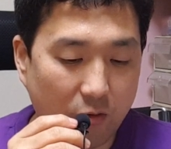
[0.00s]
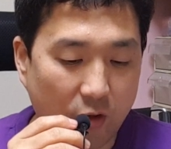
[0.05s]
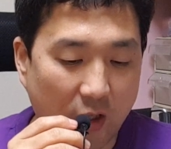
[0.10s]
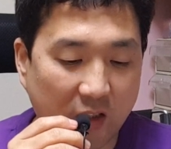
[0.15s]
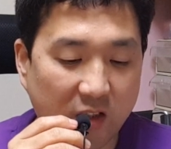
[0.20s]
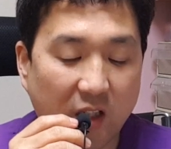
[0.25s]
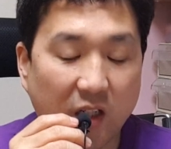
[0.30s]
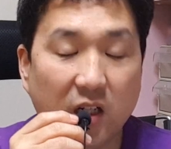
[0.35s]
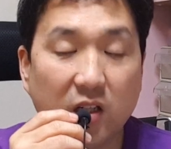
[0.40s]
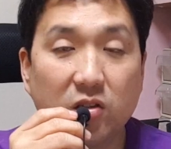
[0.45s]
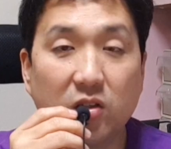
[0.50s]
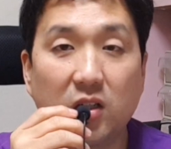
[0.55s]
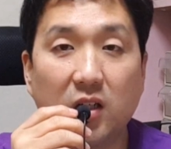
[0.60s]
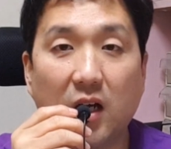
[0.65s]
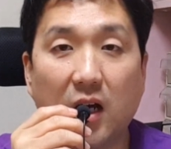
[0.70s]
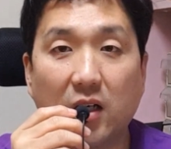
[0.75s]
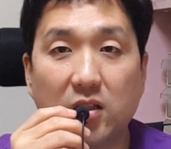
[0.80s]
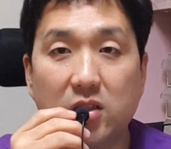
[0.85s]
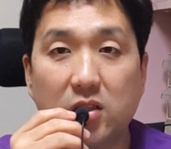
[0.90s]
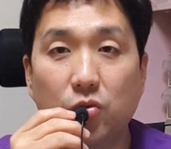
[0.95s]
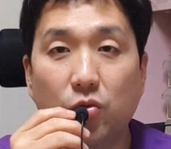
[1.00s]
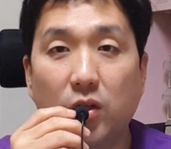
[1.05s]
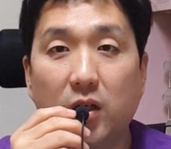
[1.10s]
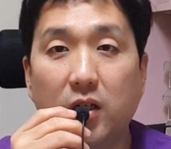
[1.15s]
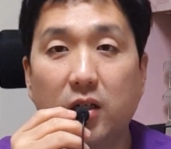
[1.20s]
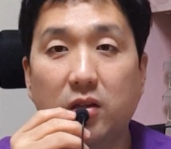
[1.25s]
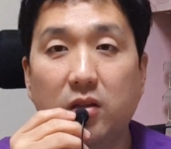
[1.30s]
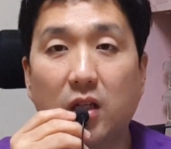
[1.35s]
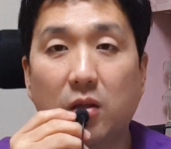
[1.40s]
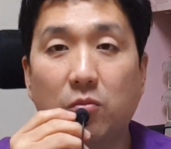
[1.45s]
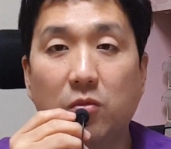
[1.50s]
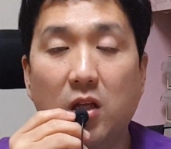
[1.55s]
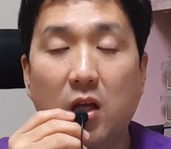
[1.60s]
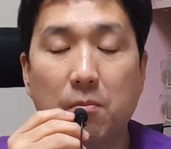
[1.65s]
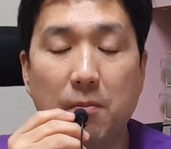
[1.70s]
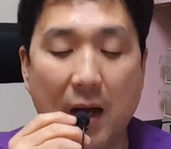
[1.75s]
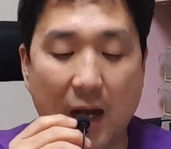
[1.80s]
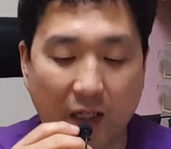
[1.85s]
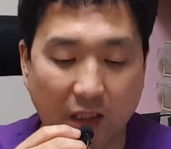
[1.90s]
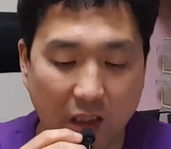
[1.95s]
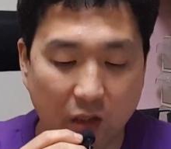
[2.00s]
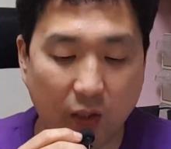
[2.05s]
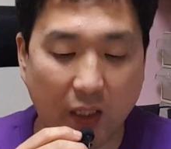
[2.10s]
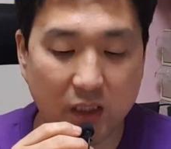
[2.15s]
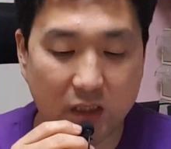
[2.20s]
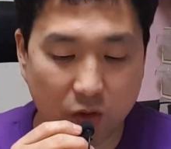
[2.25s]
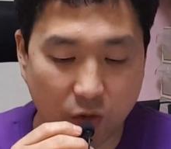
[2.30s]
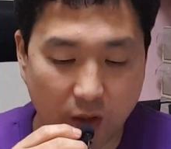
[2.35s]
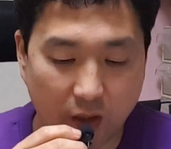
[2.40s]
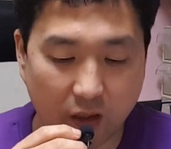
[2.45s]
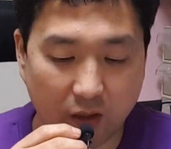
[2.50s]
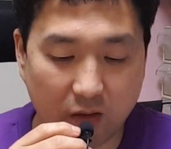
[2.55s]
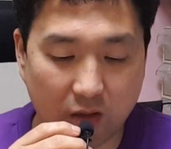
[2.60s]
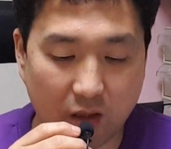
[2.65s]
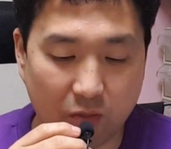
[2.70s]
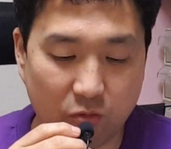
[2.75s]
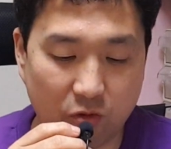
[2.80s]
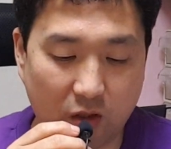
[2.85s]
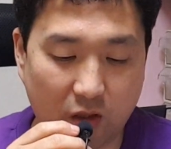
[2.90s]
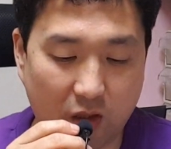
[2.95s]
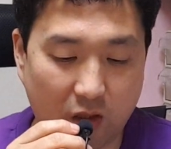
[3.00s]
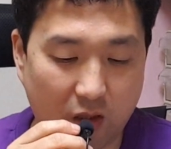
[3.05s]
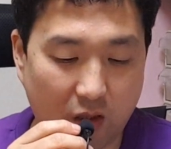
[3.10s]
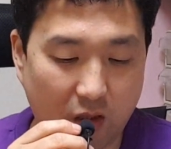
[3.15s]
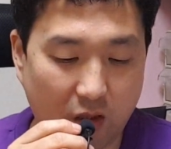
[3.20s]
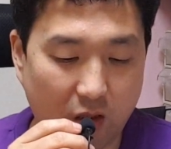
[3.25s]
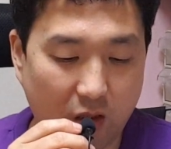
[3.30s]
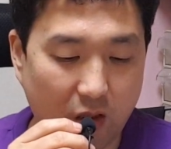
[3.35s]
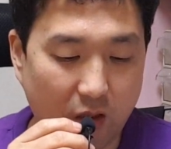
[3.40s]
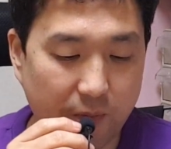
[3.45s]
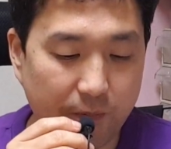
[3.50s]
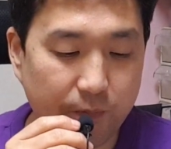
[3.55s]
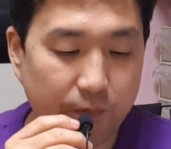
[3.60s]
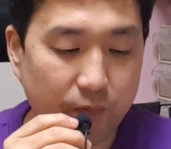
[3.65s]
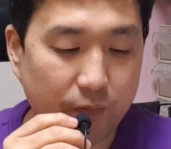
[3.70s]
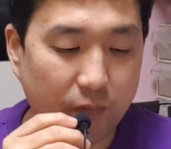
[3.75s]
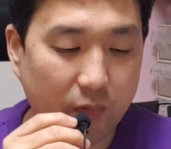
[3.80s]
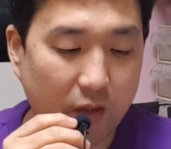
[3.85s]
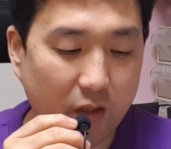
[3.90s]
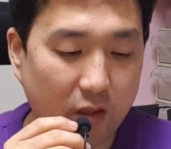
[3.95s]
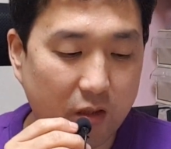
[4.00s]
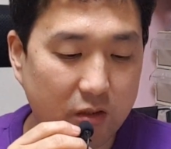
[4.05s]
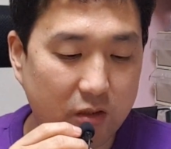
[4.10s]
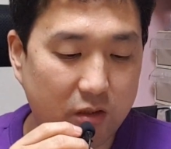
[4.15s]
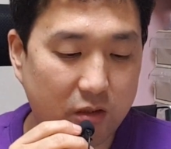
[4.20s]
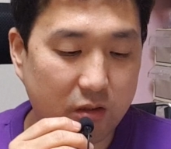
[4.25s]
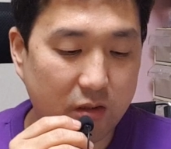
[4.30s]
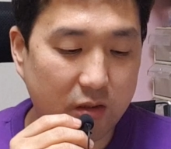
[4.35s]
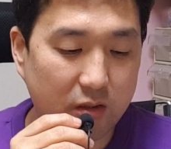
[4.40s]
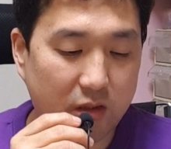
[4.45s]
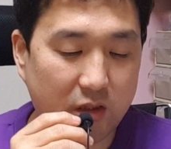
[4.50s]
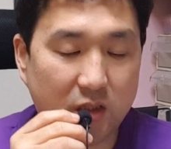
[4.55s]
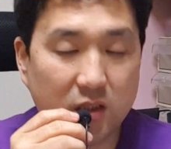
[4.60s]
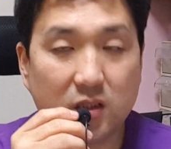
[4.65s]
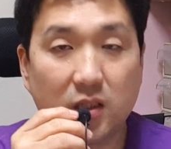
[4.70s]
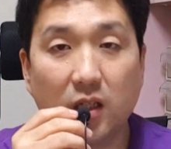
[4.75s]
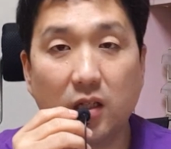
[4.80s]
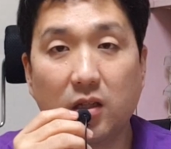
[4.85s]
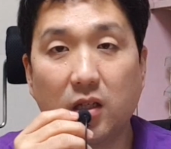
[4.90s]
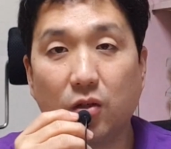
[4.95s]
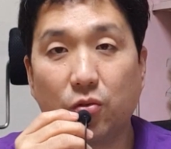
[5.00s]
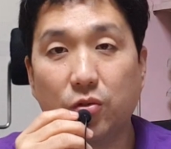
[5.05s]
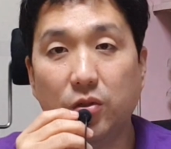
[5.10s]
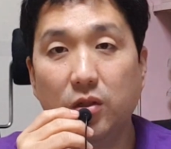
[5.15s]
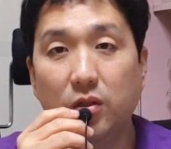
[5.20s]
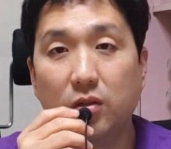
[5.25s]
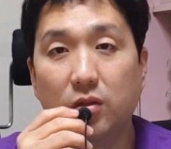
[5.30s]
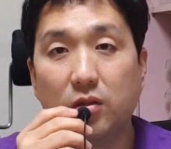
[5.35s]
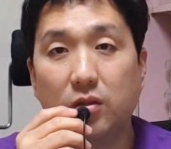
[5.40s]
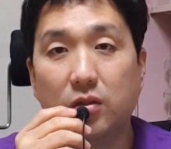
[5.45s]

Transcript: 관광객들이 아쉬워하기 때문에 많이 아쉬워하기 때문에 짓겠다고요?